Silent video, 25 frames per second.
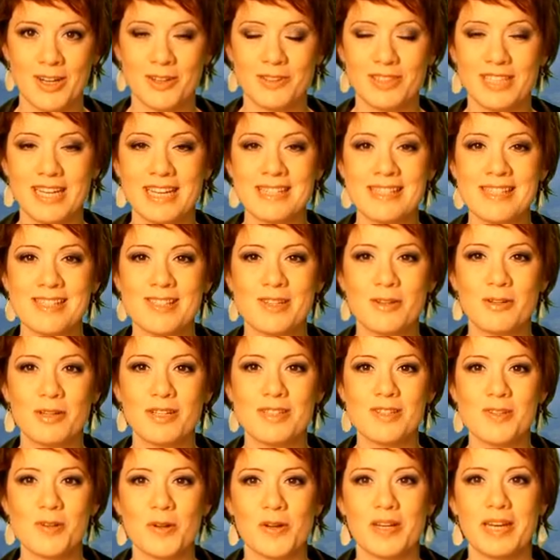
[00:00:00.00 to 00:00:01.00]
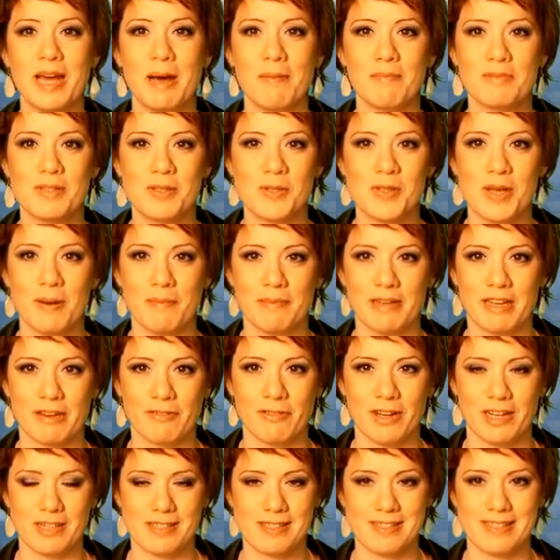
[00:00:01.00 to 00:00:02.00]
Und jetzt kurz und knapp
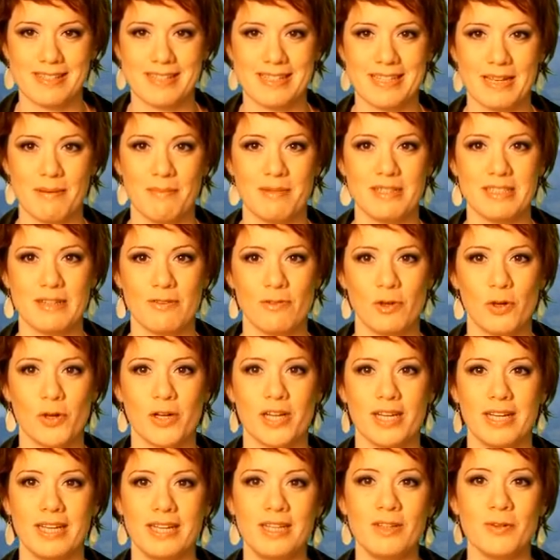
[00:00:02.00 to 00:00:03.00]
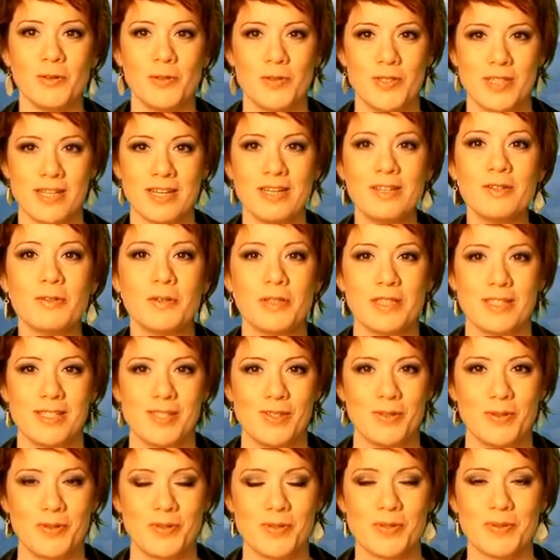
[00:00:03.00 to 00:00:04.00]
zusammengefasst die Themen der Woche in unseren
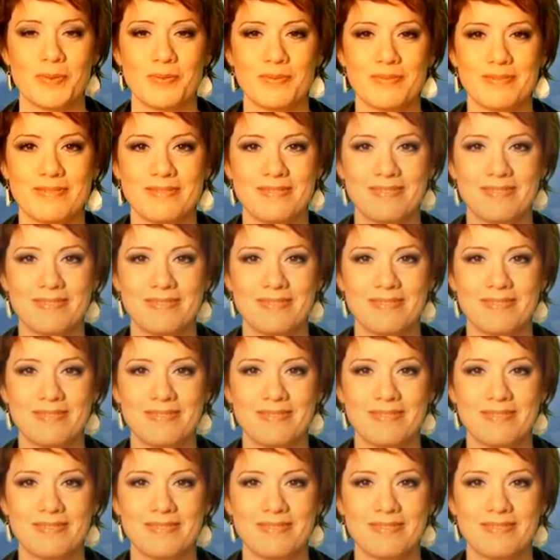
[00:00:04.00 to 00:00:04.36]
Kurznews.